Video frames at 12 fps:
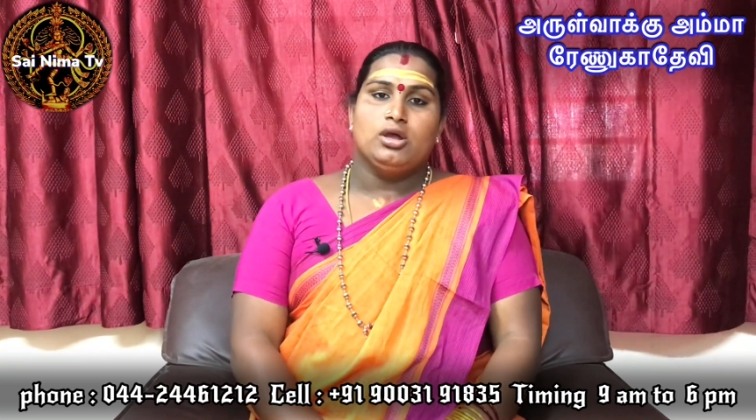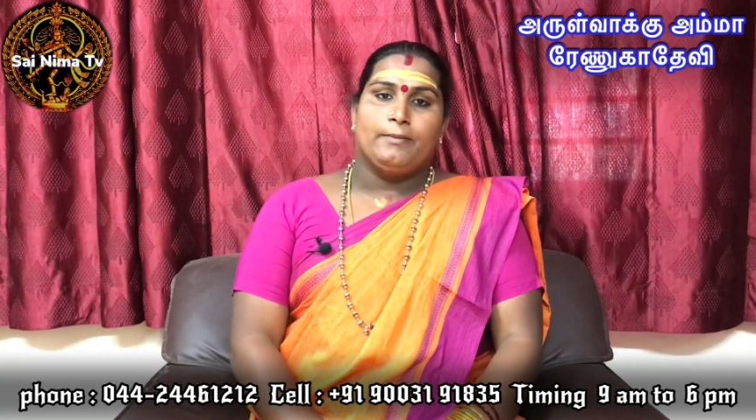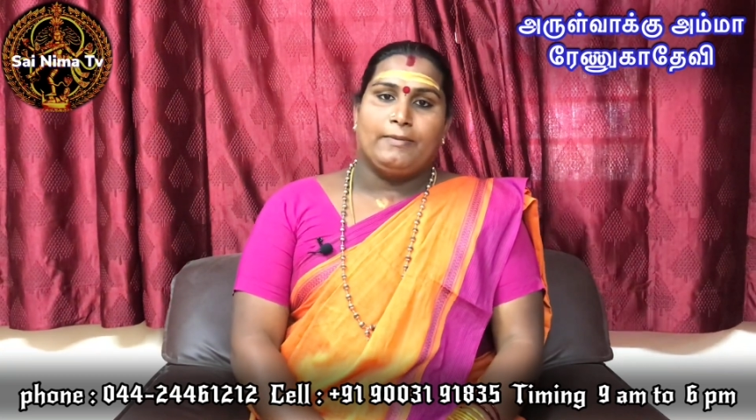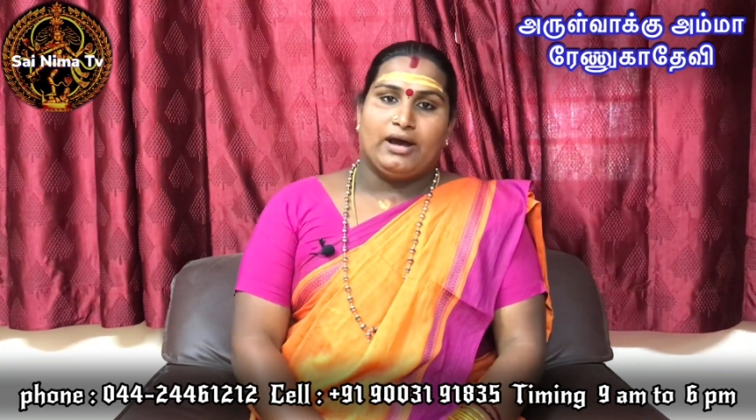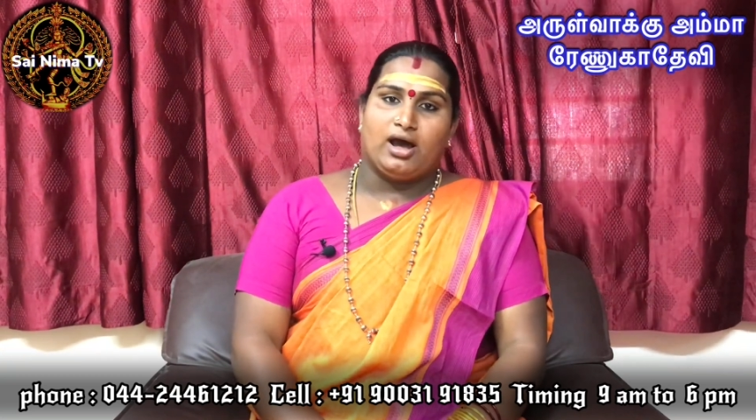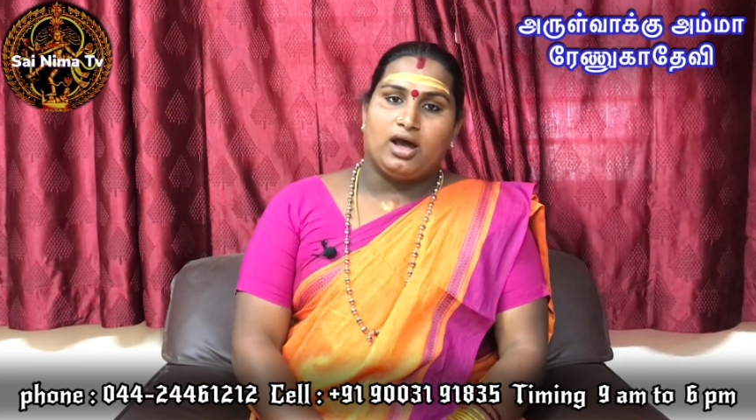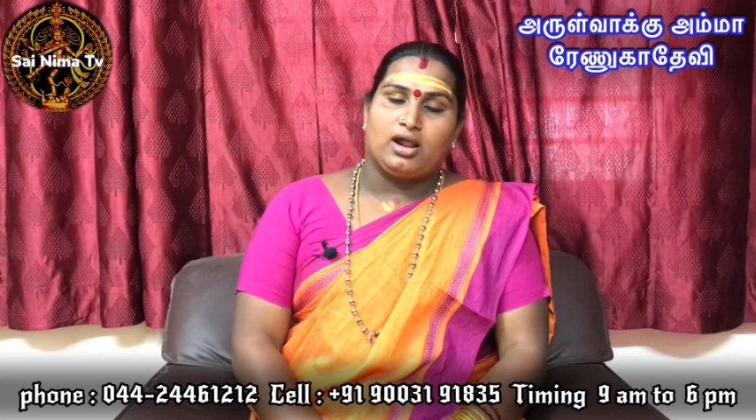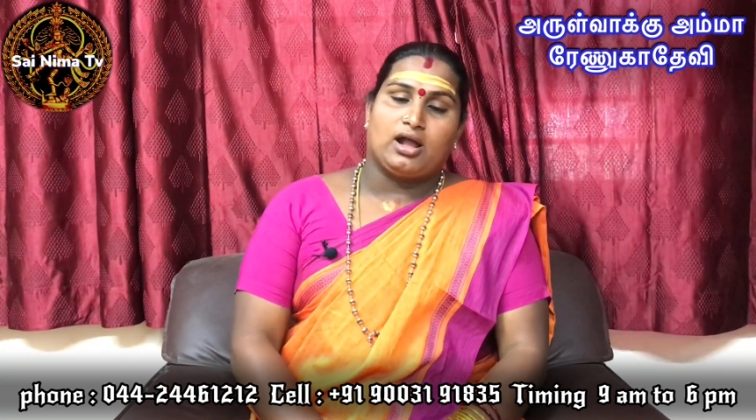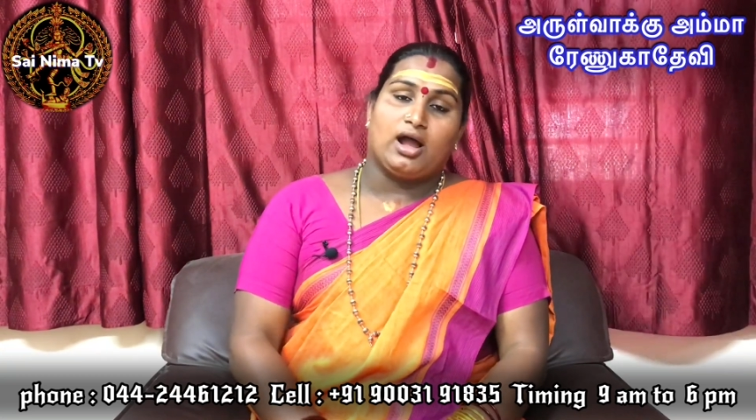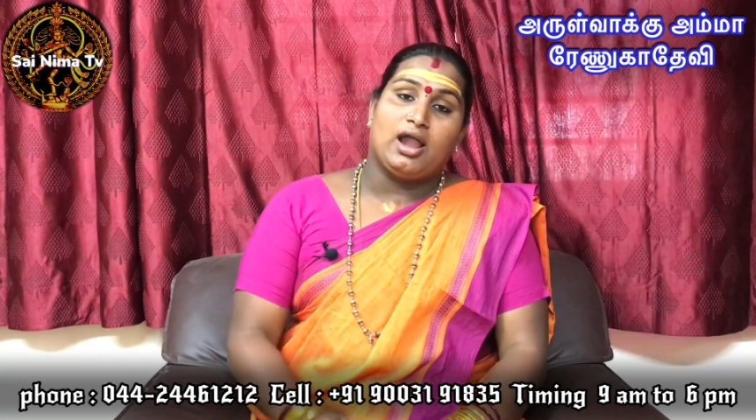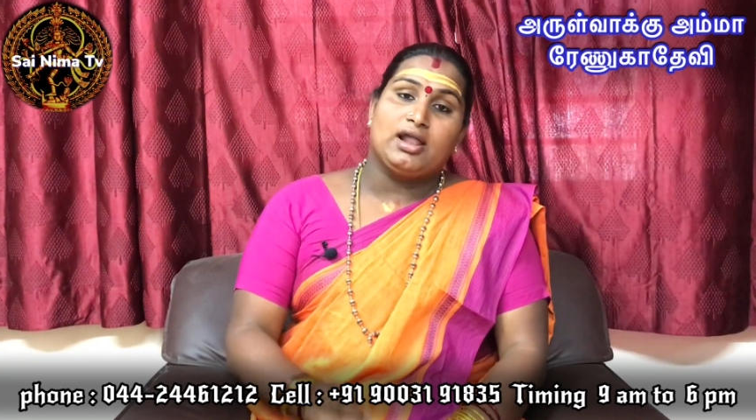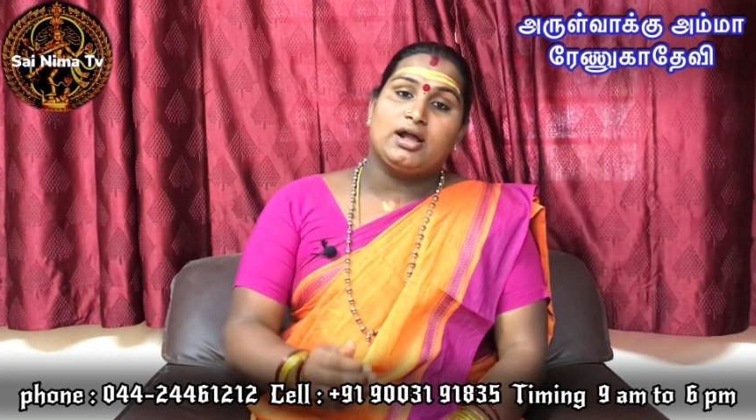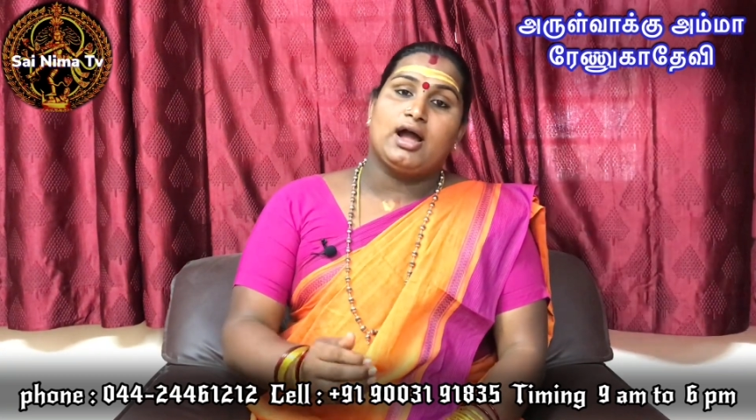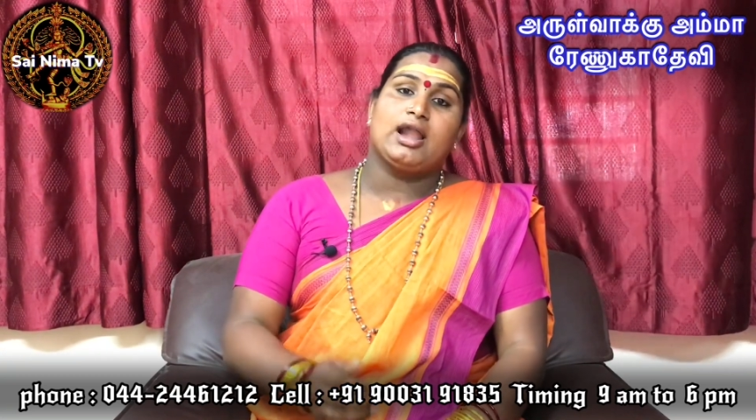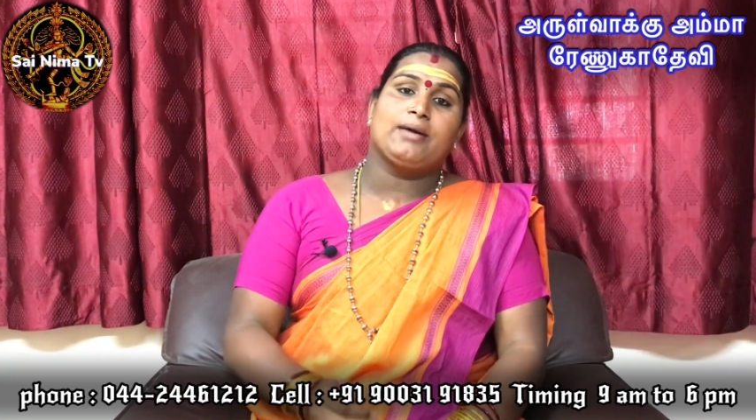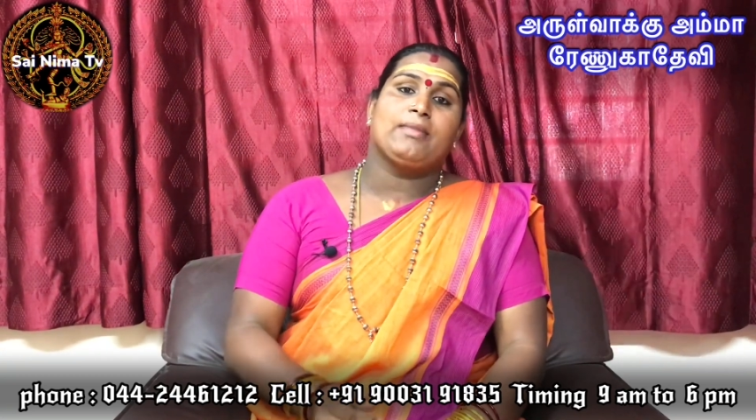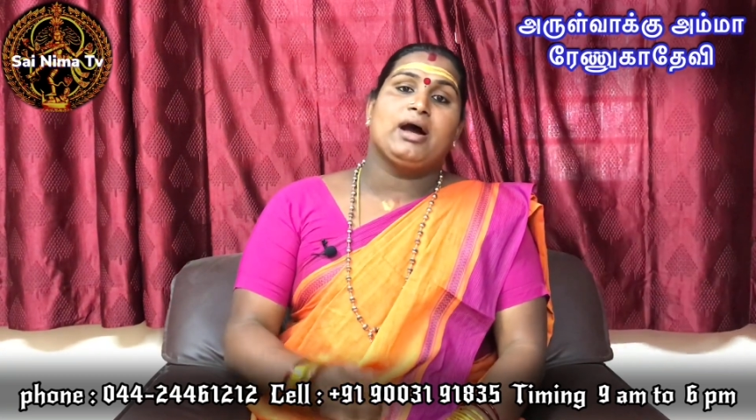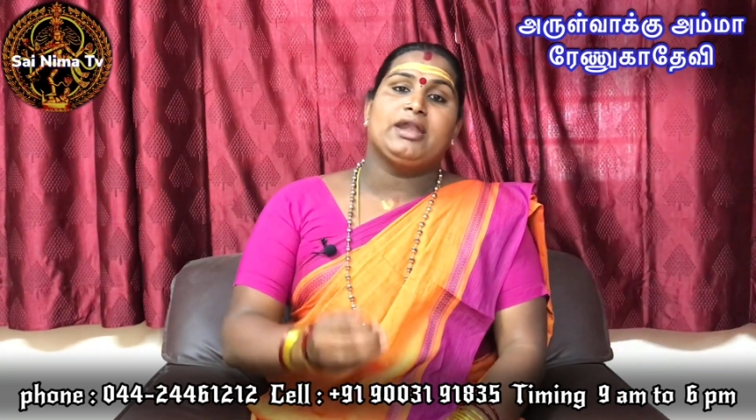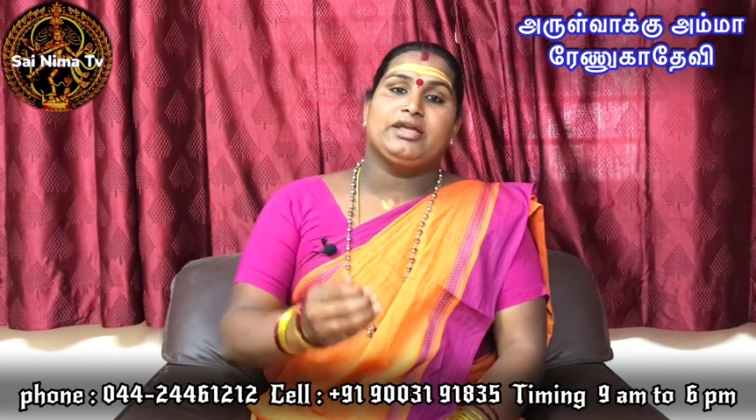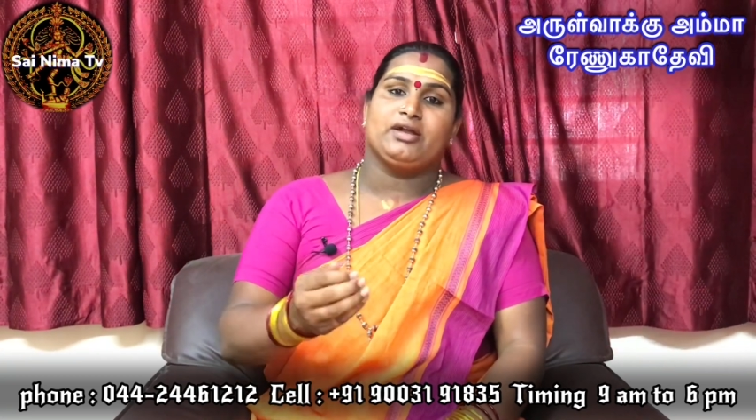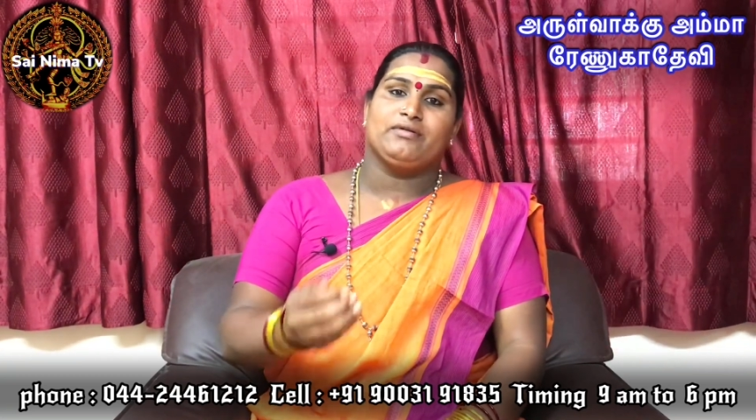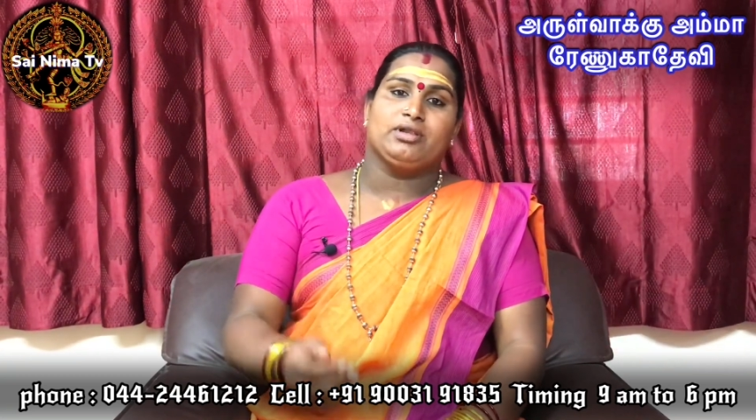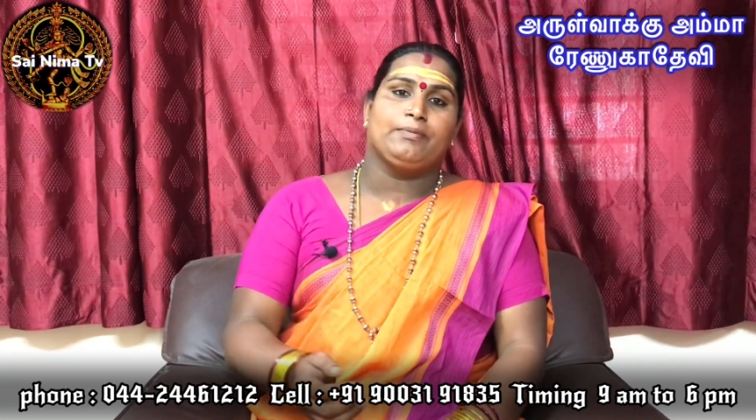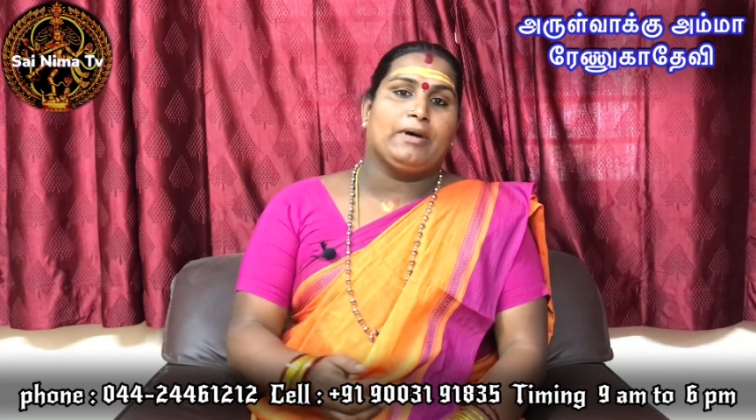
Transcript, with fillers: பா காலங்காலமாக நீங்கள் வந்து